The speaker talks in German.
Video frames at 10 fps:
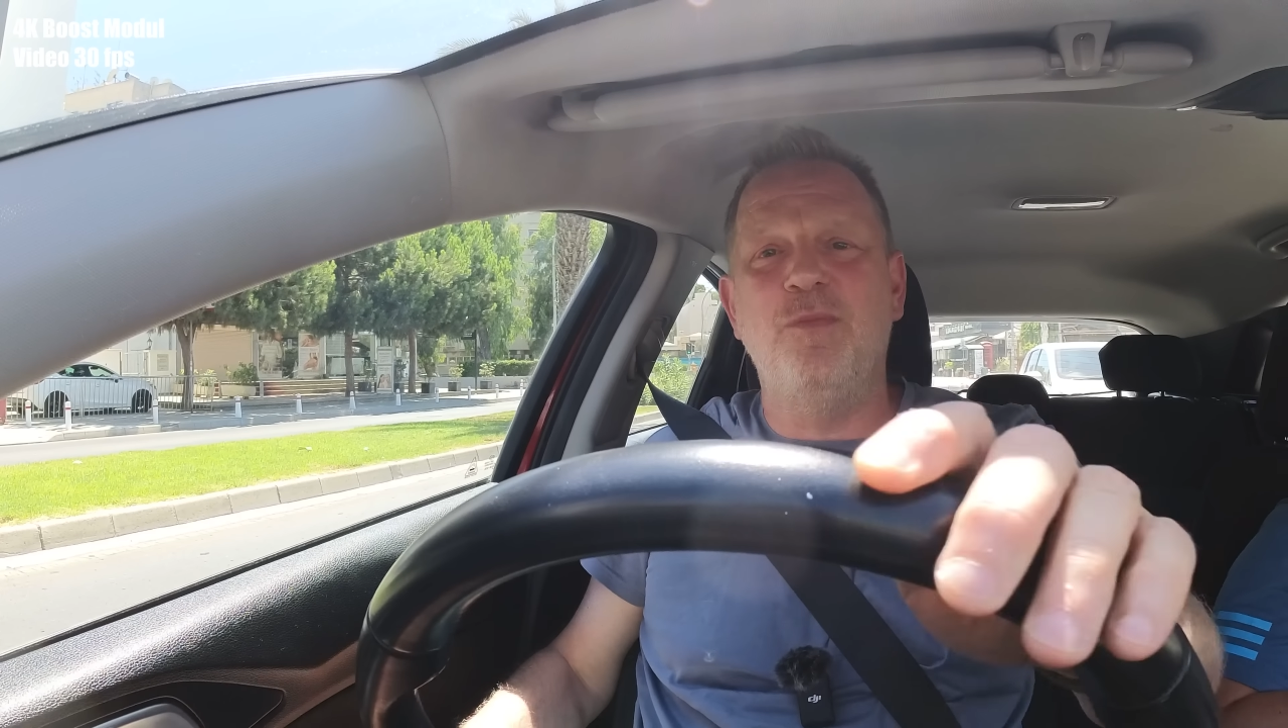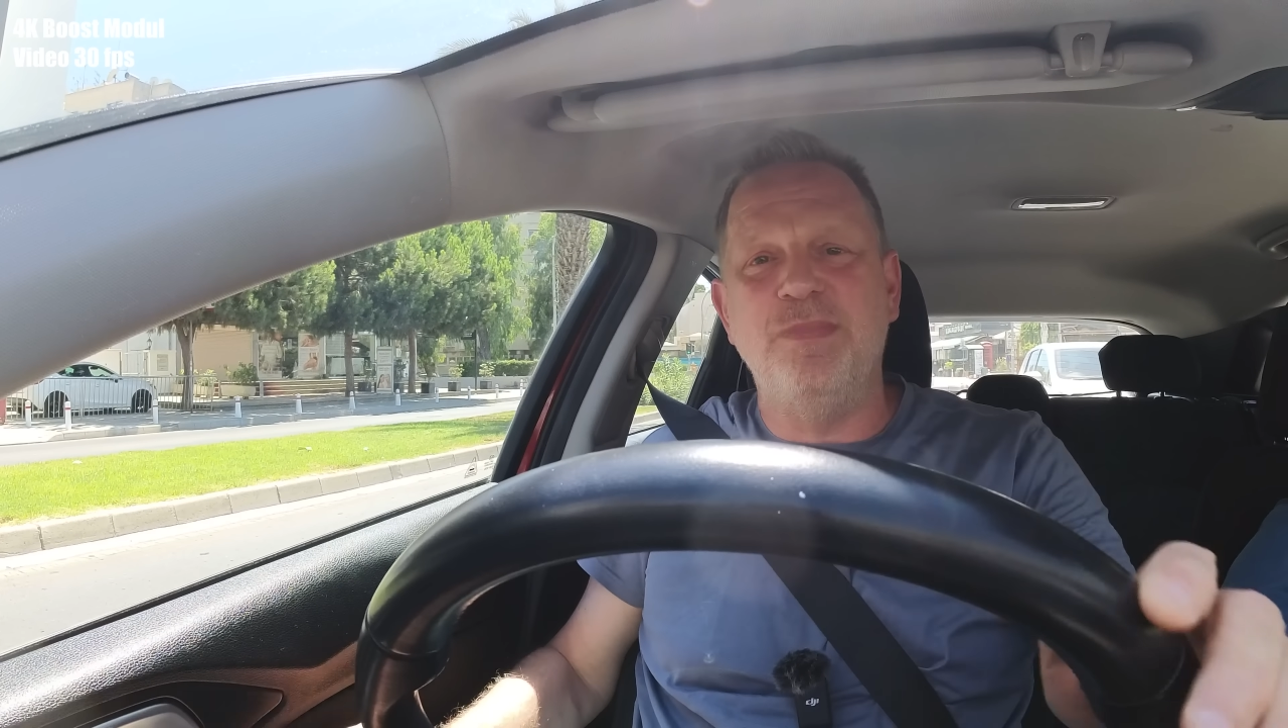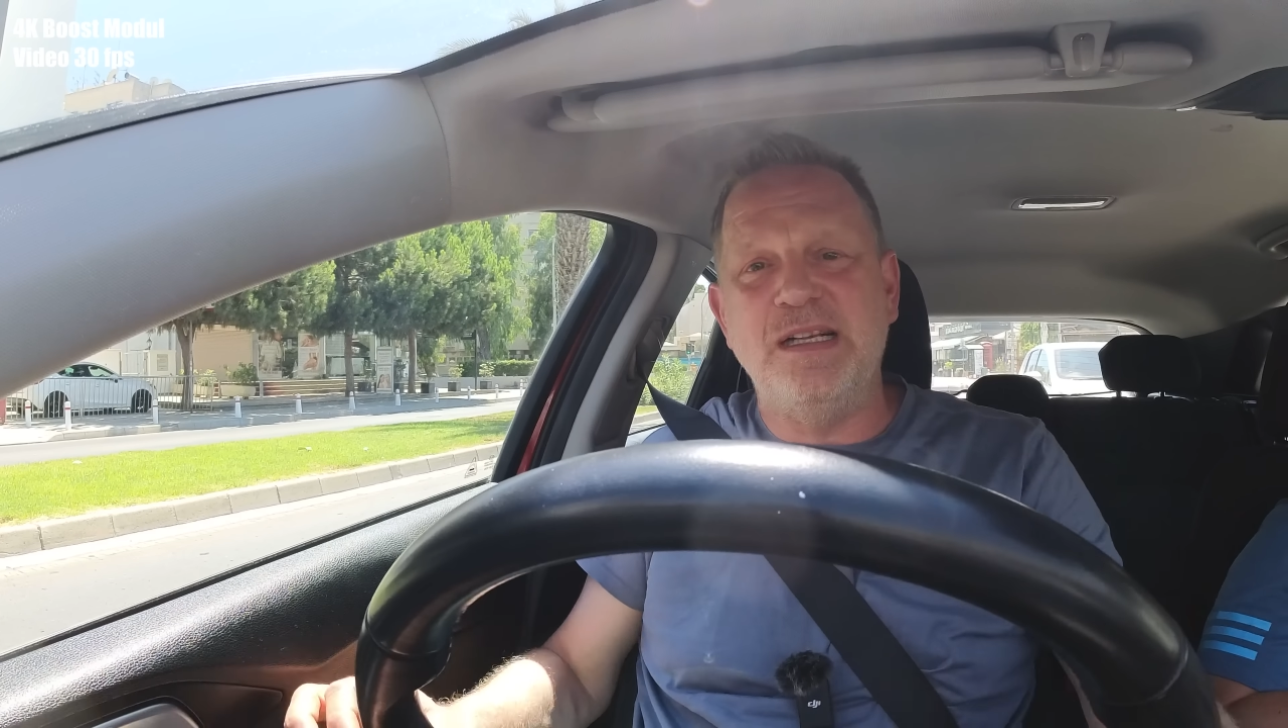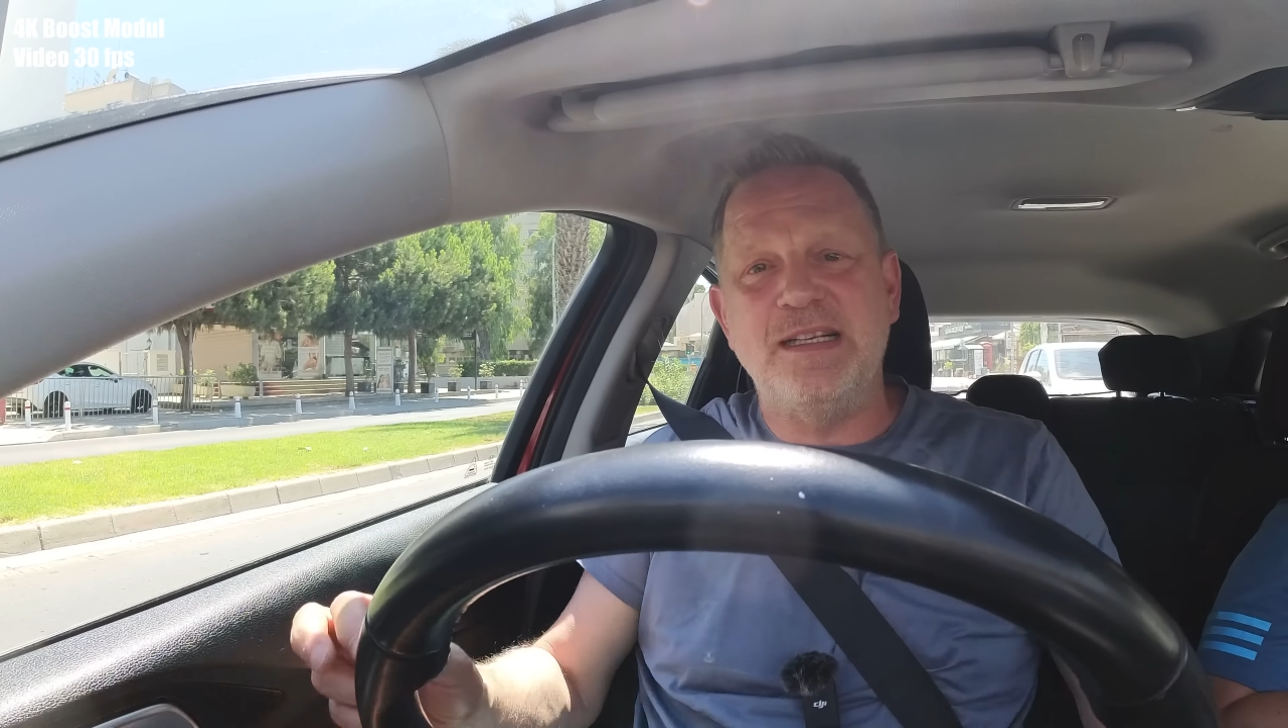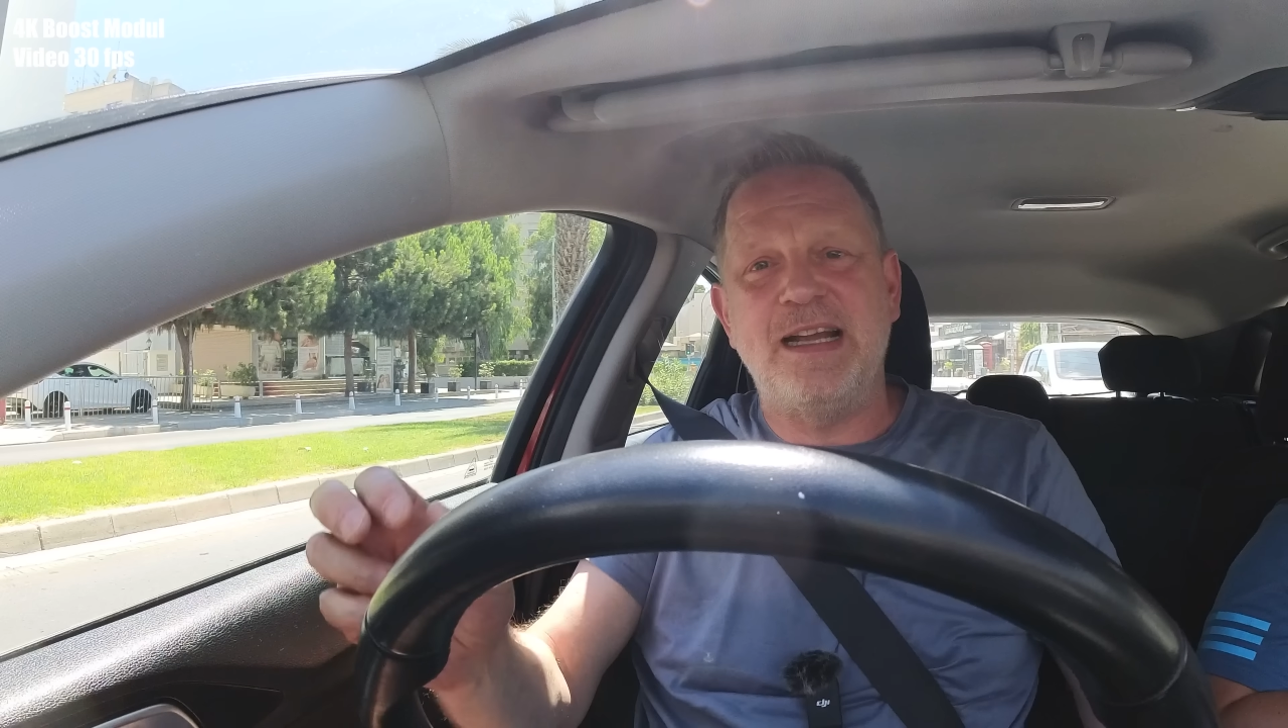vom
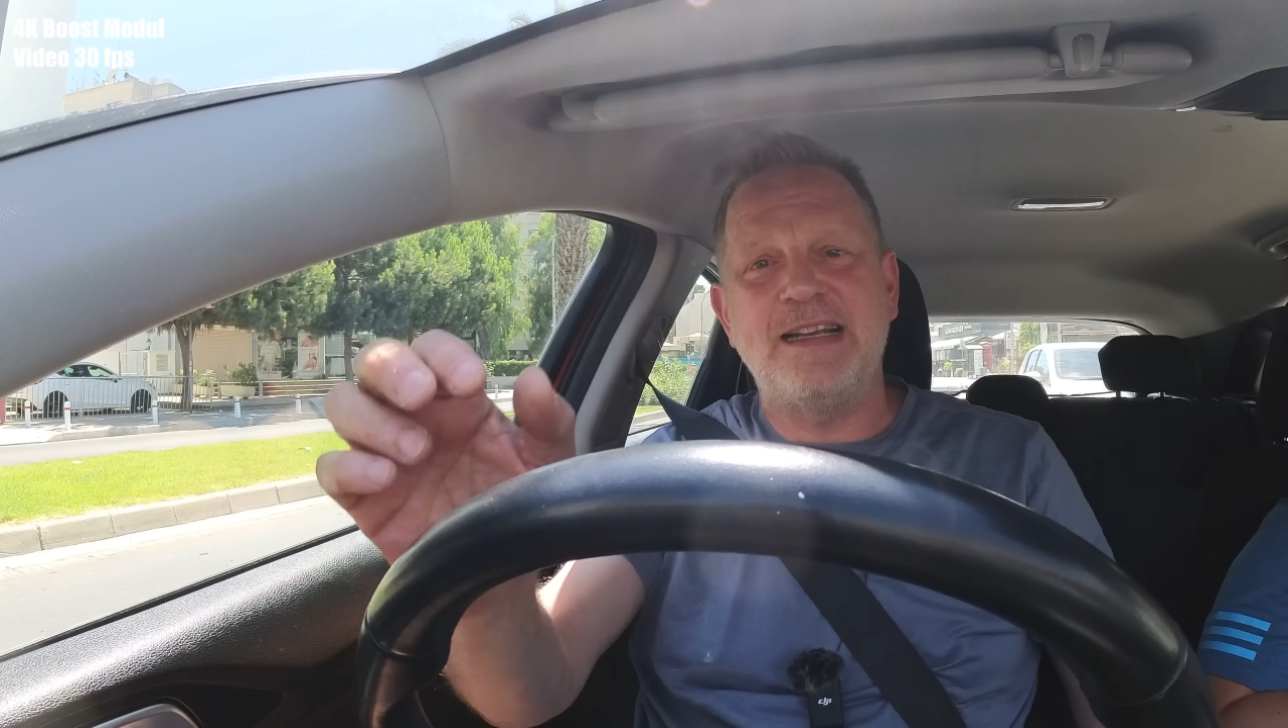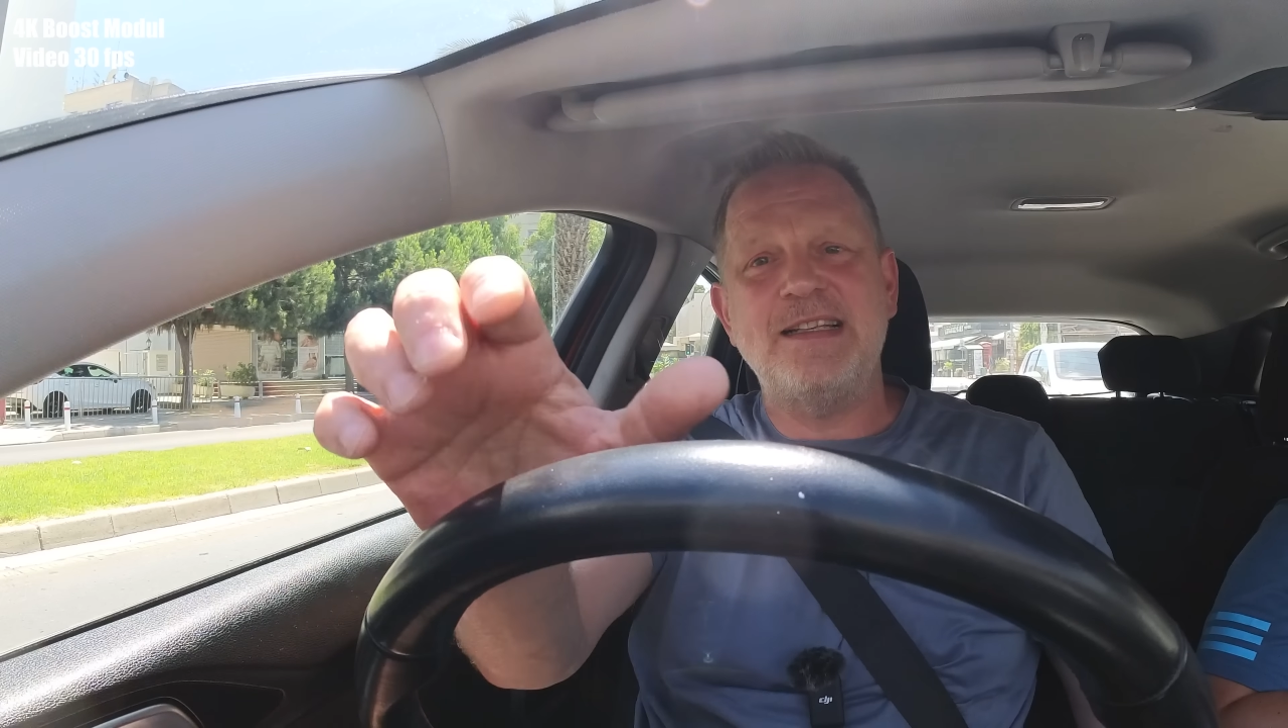Bild her.